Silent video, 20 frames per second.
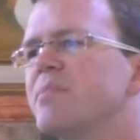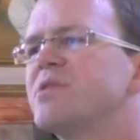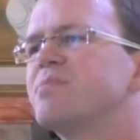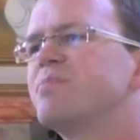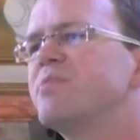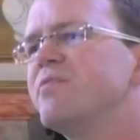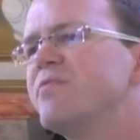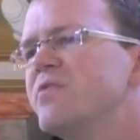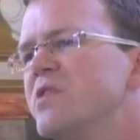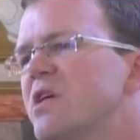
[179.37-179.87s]
Es
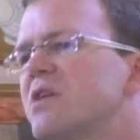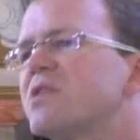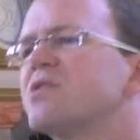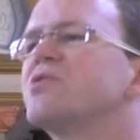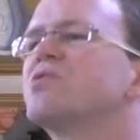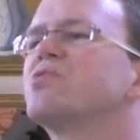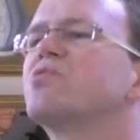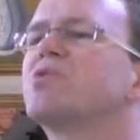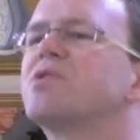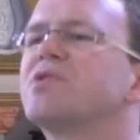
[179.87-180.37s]
bewirkt,
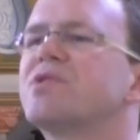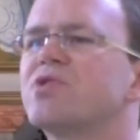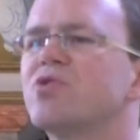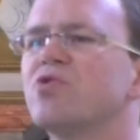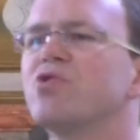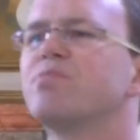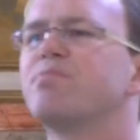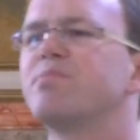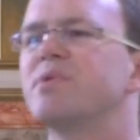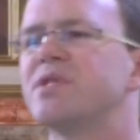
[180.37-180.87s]
dass du
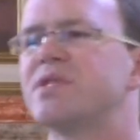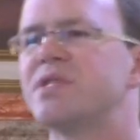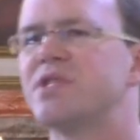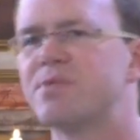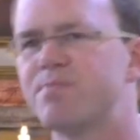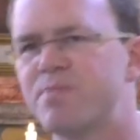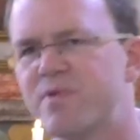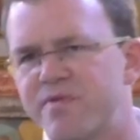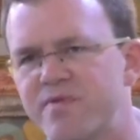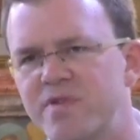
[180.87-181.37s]
gesund bist.
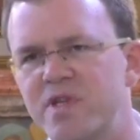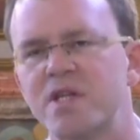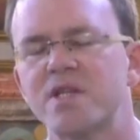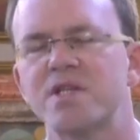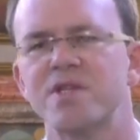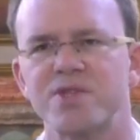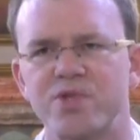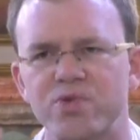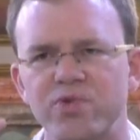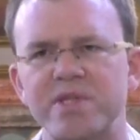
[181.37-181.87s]
Es
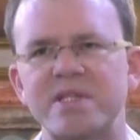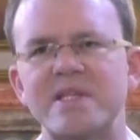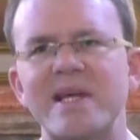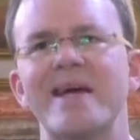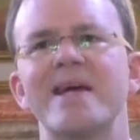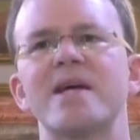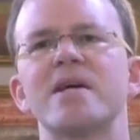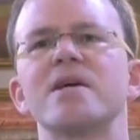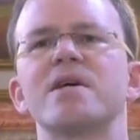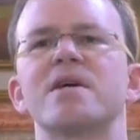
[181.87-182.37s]
bewirkt, dass du
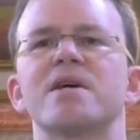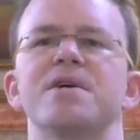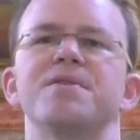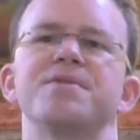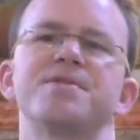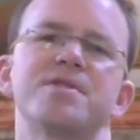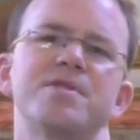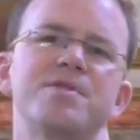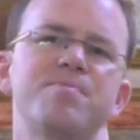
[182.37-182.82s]
denken kannst.